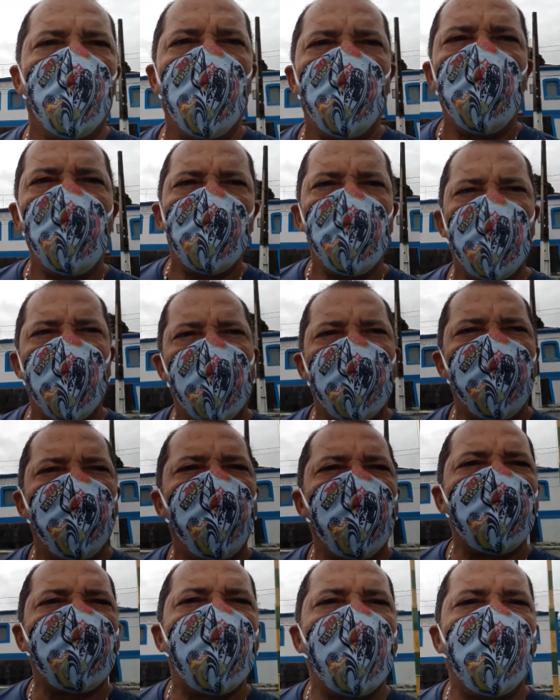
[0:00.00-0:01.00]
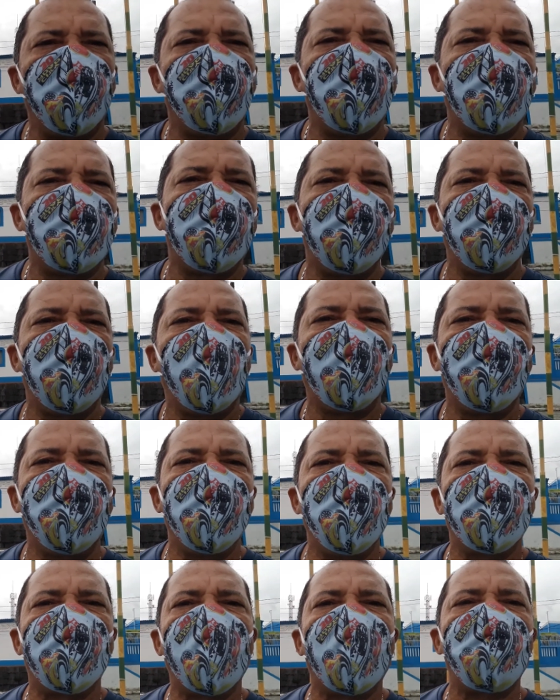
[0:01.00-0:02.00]
Hoje é aniversário da cidade
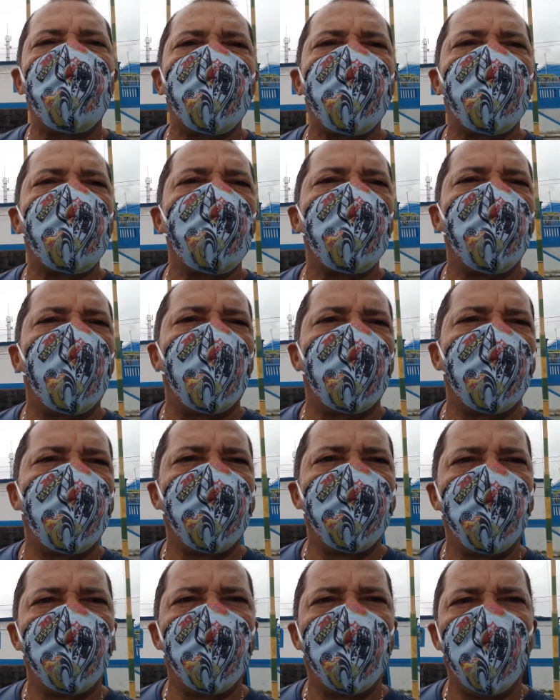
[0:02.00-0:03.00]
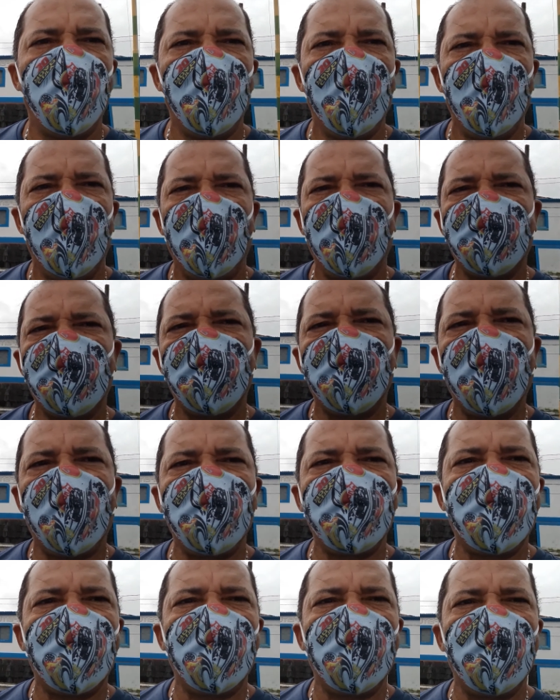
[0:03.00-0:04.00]
de Itapsuma. A
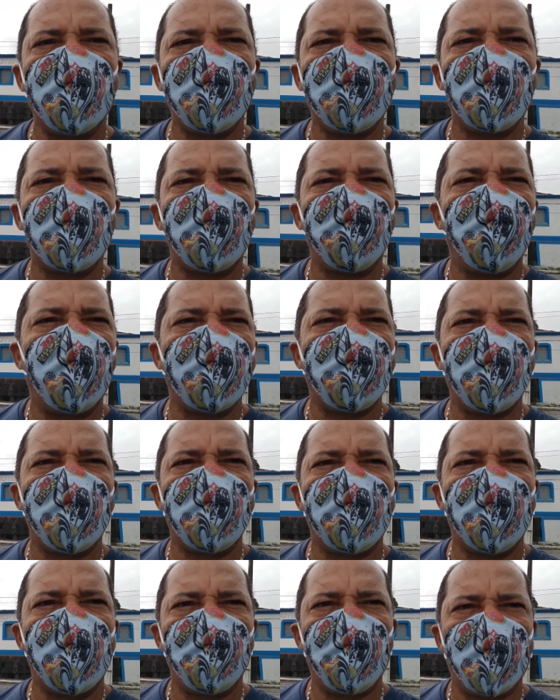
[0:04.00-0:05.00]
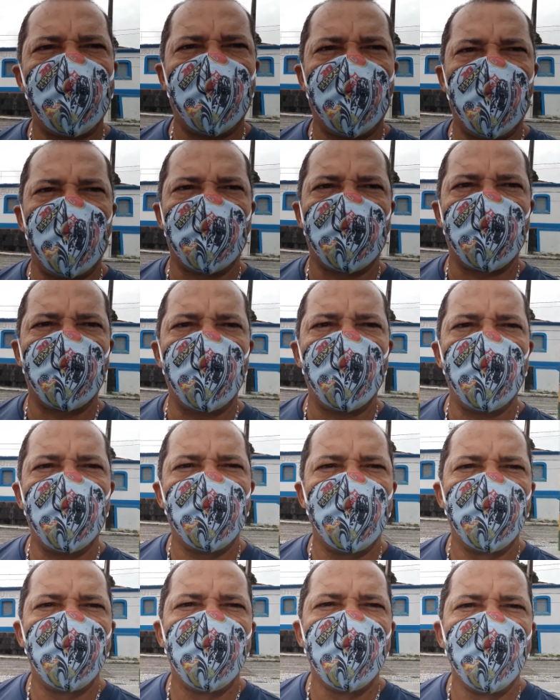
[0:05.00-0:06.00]
cidade criança que vai ser sempre criança, né?
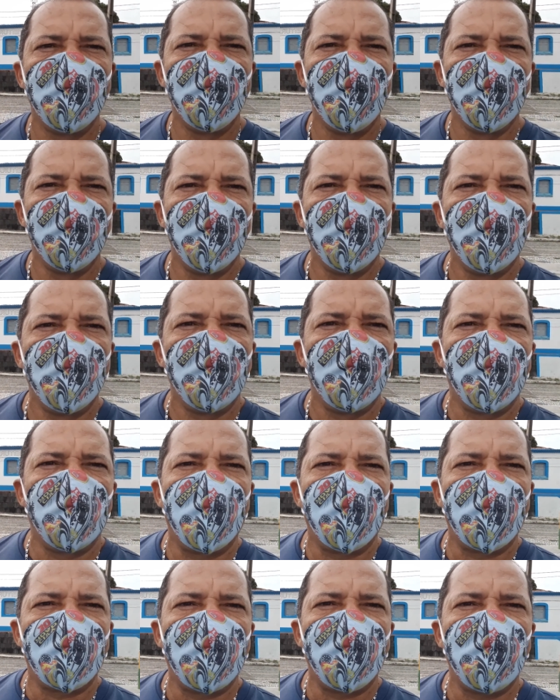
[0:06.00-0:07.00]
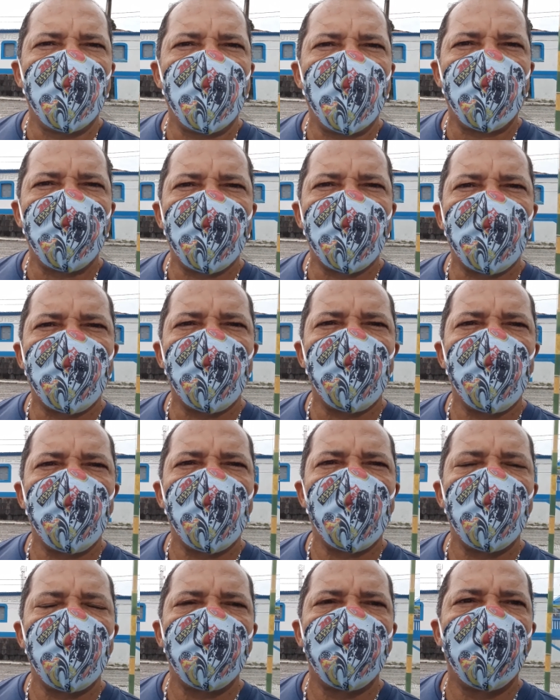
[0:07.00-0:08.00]
Aqui em
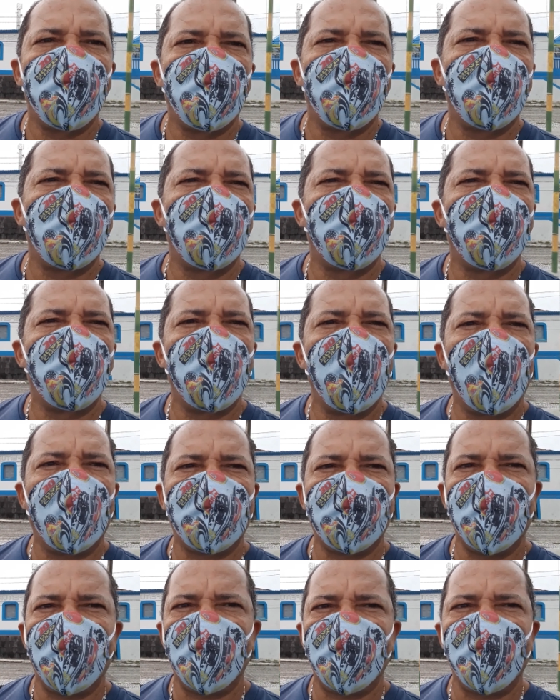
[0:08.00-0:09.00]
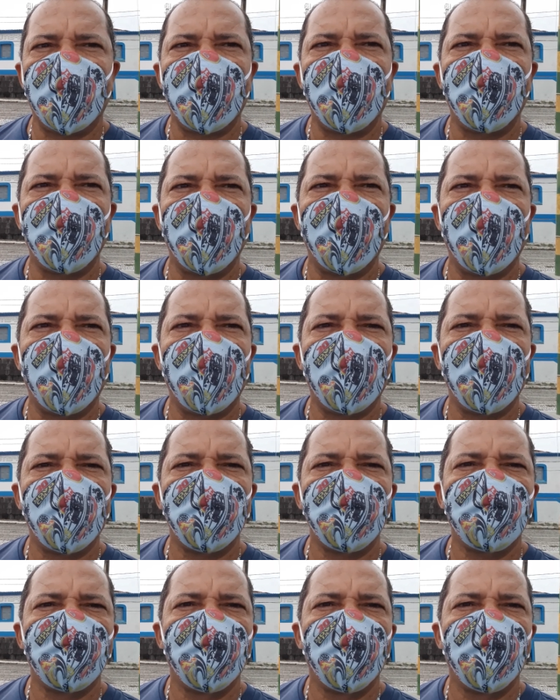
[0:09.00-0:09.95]
Itapsuma, a terra da caldeirada.